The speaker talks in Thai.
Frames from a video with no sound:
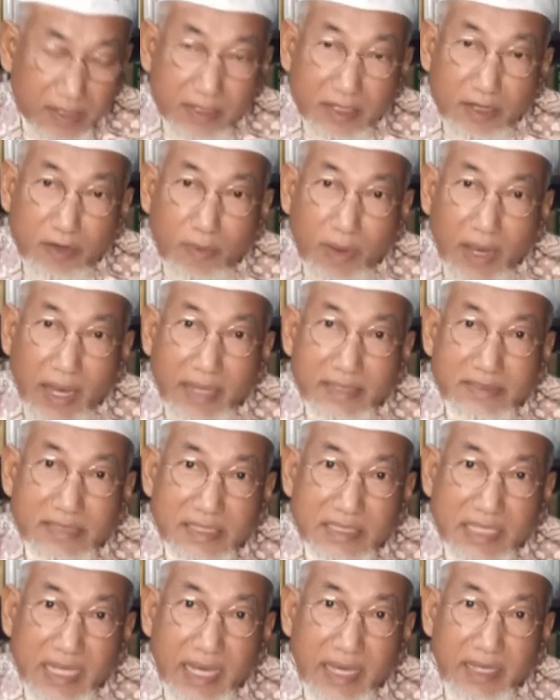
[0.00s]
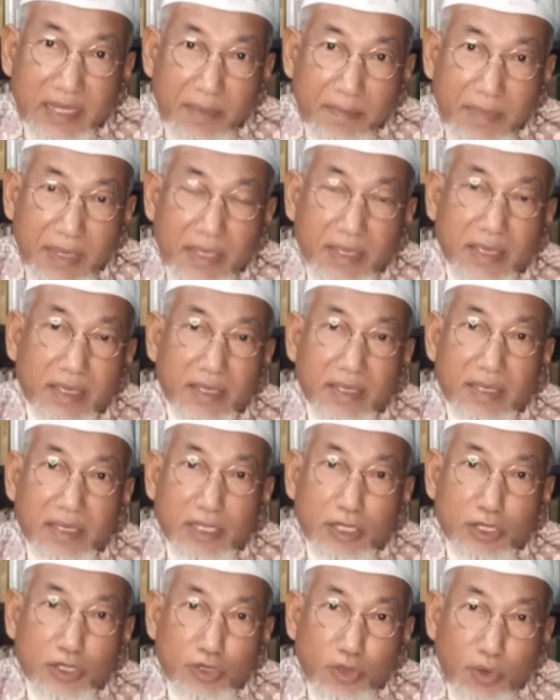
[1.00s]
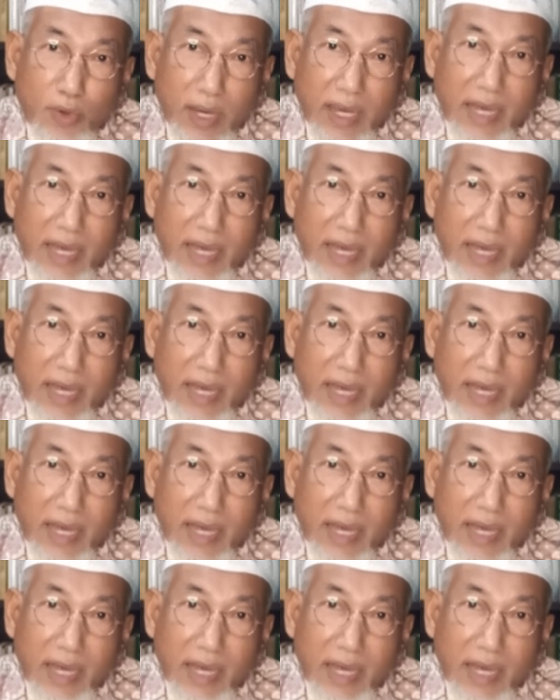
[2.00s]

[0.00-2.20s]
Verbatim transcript: หรือว่าศาสดานบีโน